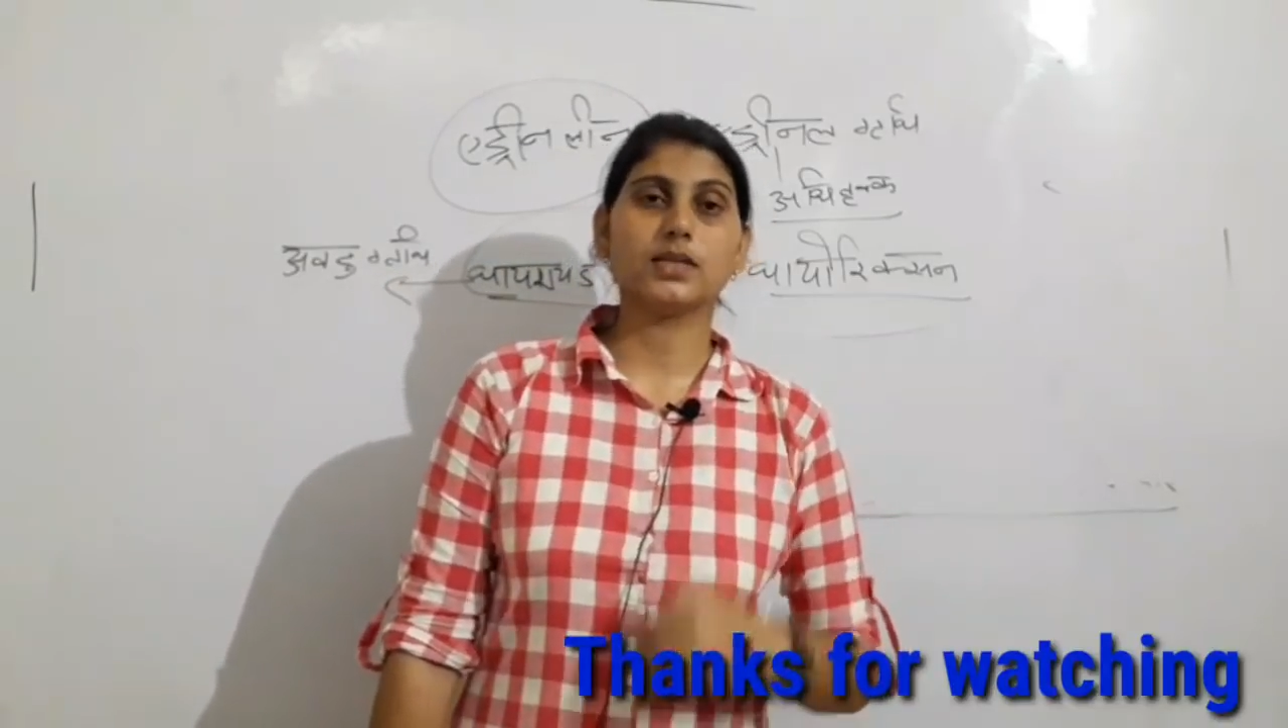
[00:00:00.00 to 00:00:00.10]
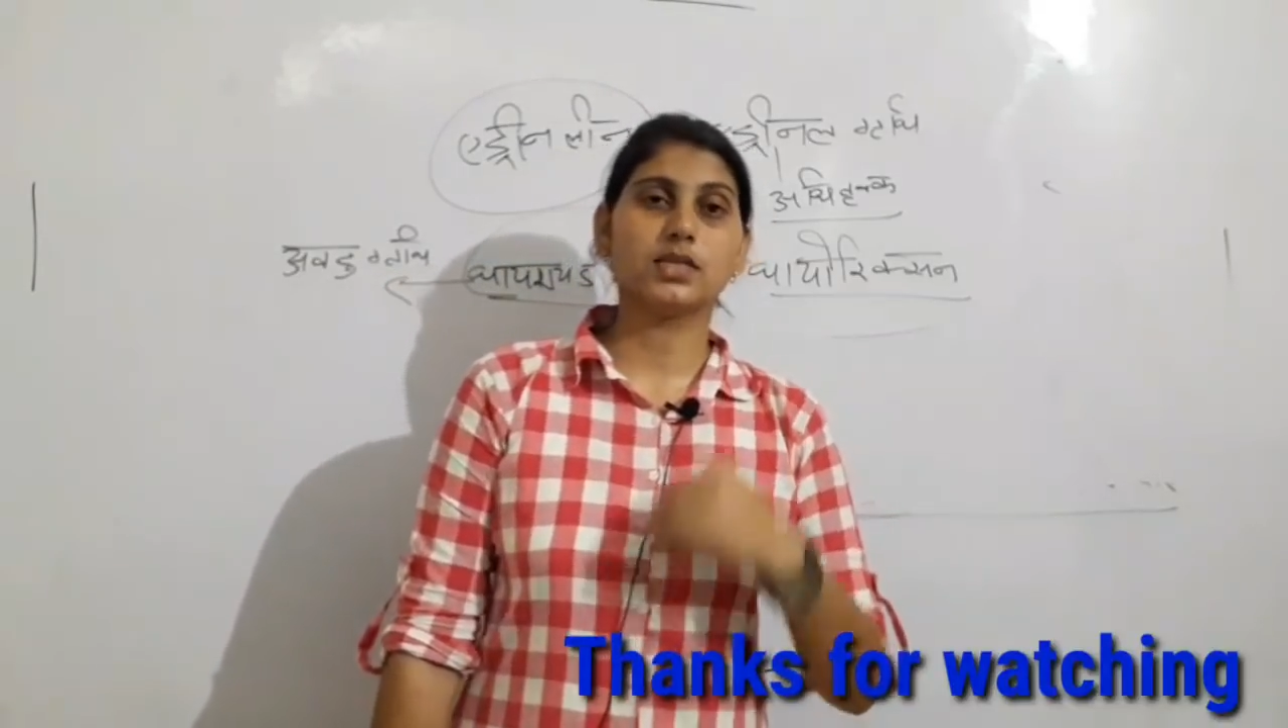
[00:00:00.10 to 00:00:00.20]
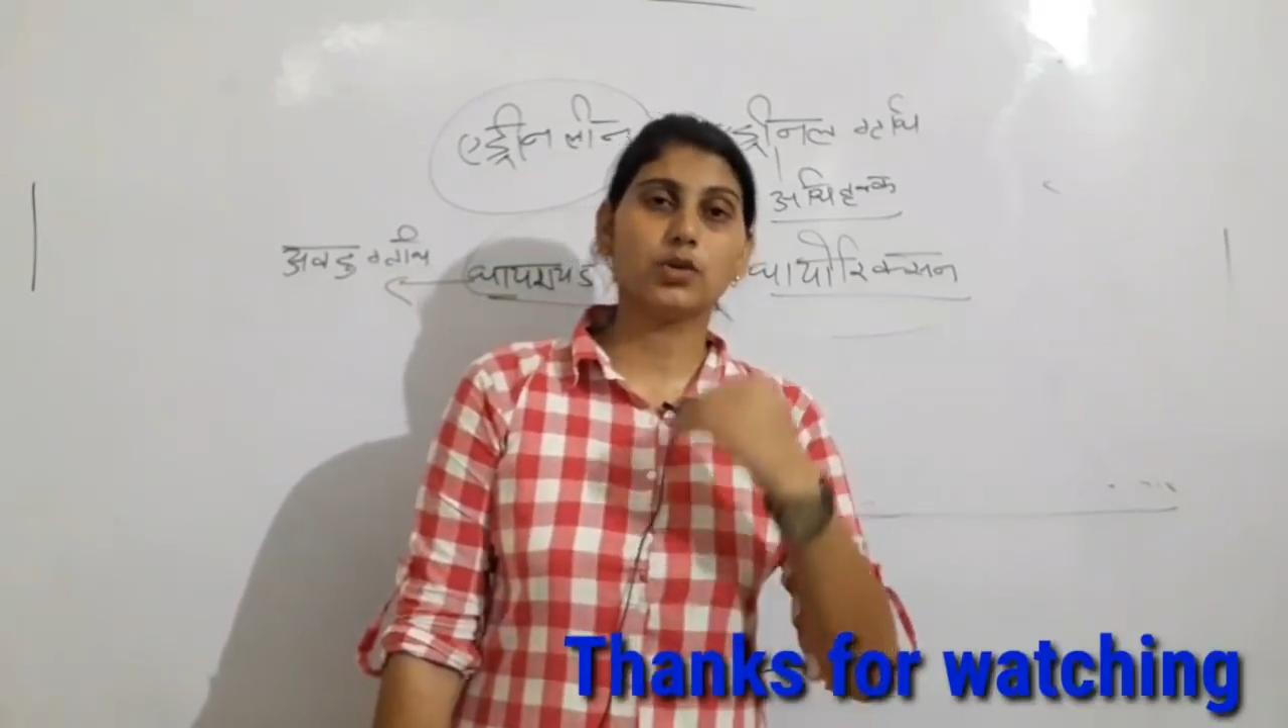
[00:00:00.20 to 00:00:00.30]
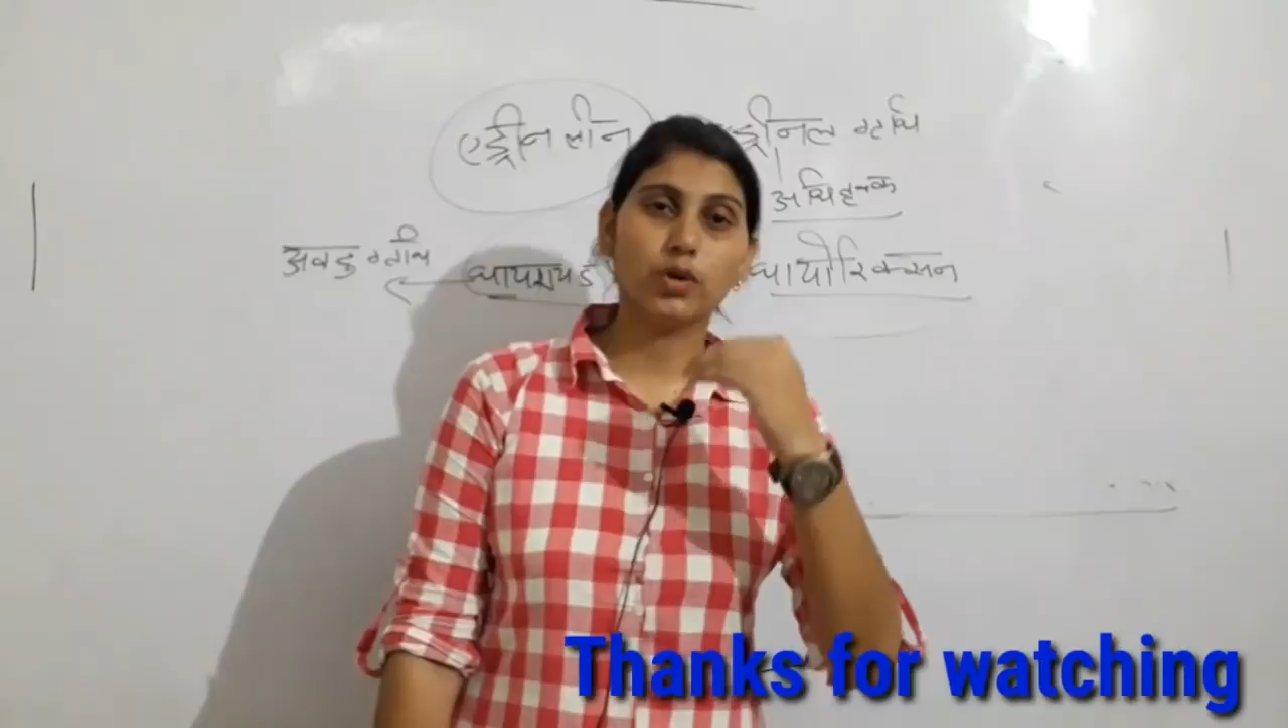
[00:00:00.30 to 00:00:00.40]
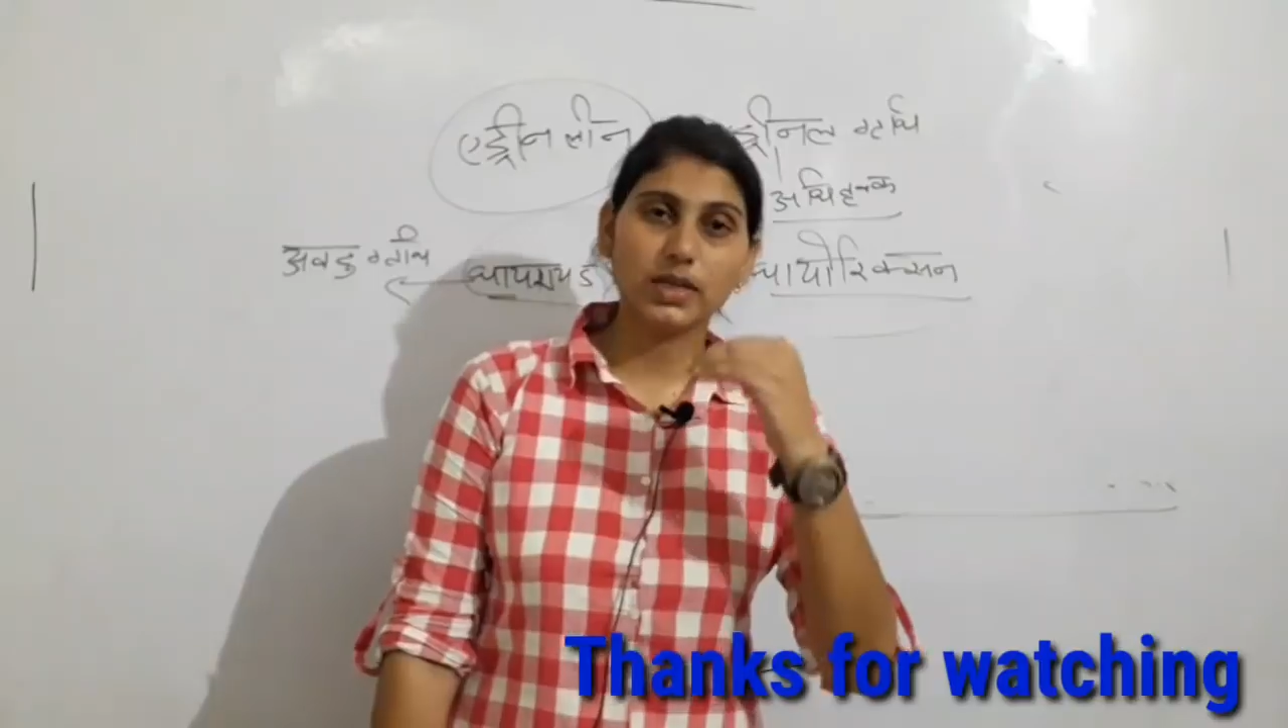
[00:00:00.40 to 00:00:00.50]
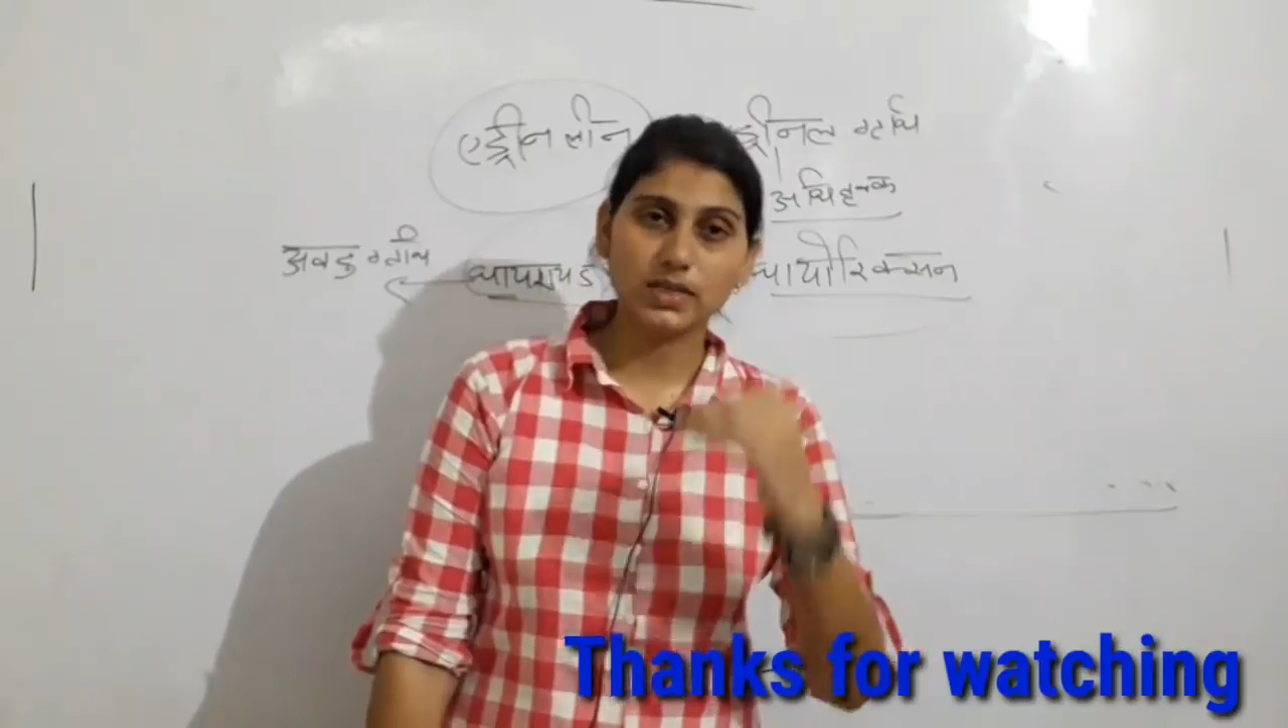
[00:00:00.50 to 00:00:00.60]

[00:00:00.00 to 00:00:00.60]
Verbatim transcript: जिन्होंने